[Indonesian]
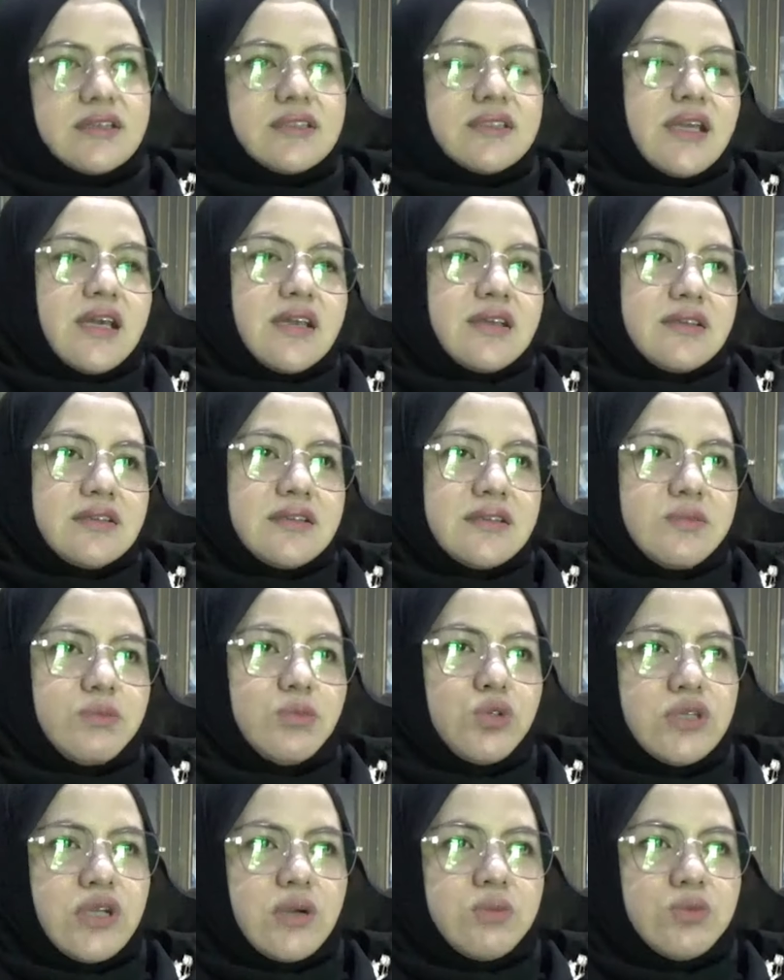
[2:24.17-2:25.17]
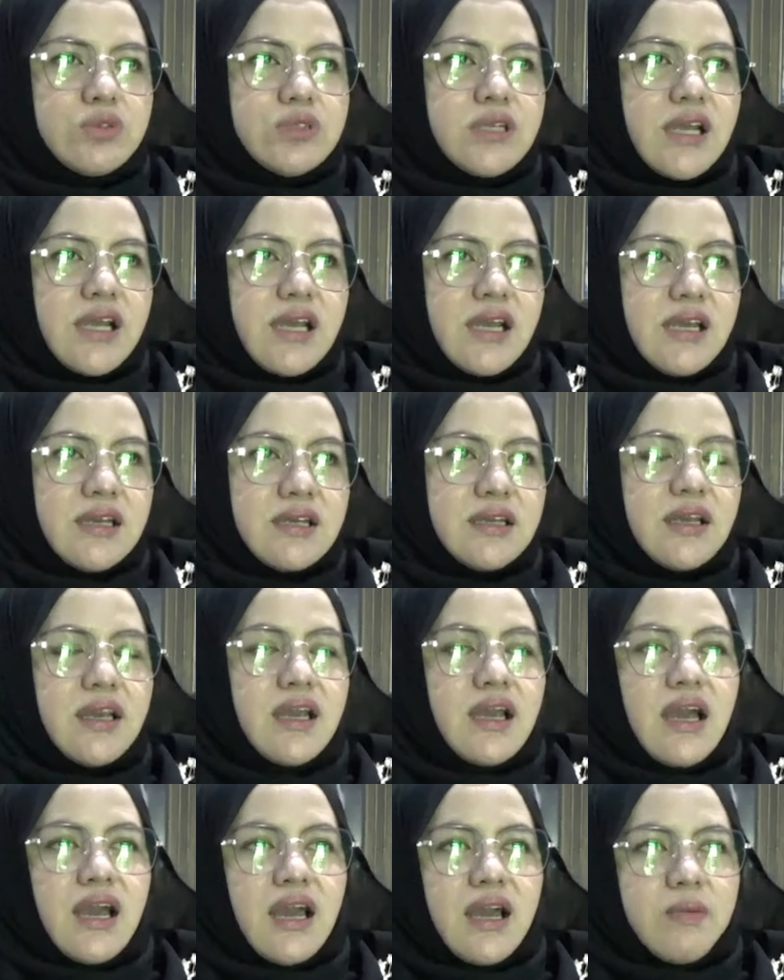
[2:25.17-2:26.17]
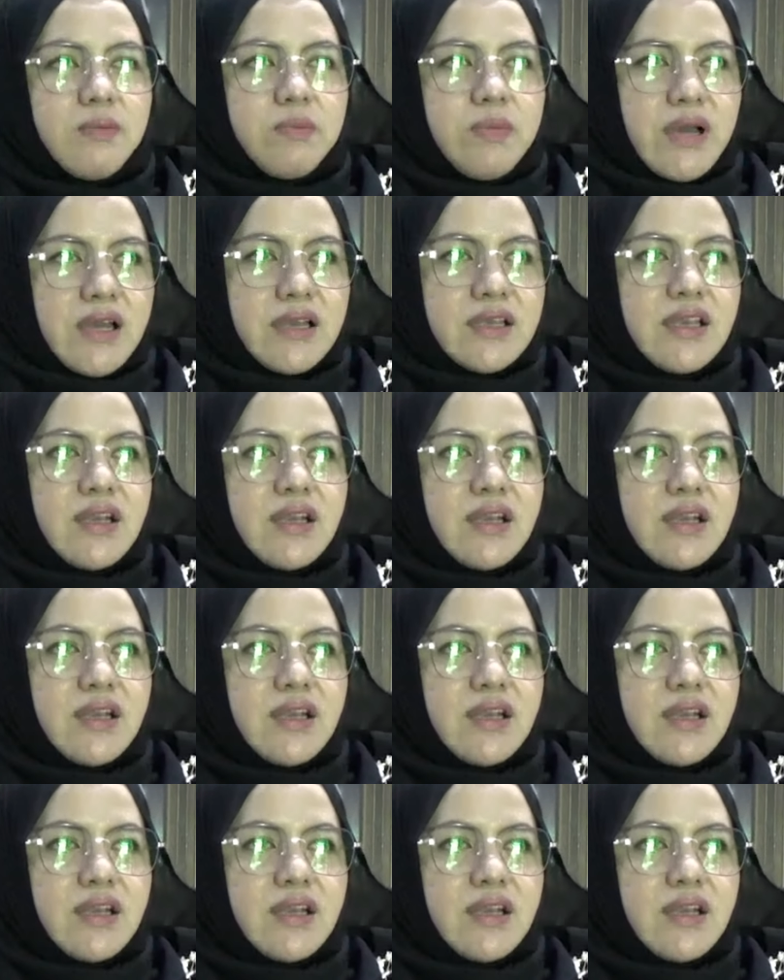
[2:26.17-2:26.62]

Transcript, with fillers: dan mudah-mudahan apa